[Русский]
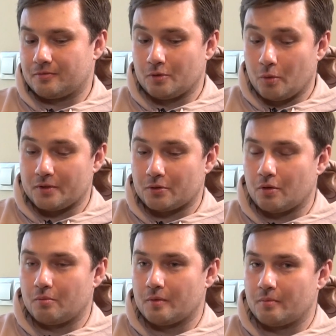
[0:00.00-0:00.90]
ну,
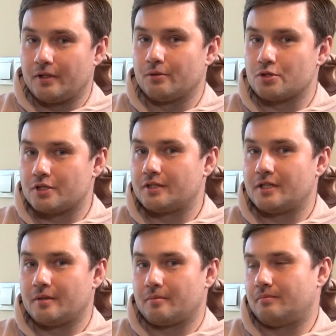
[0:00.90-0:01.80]
поскольку мы были уже
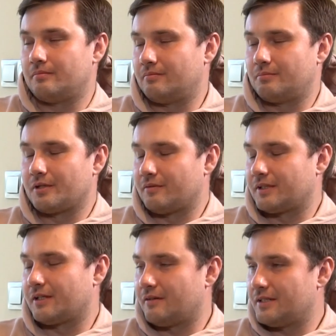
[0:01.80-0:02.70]
не
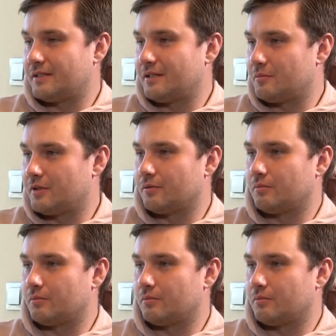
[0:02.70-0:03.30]
первооткрывателями,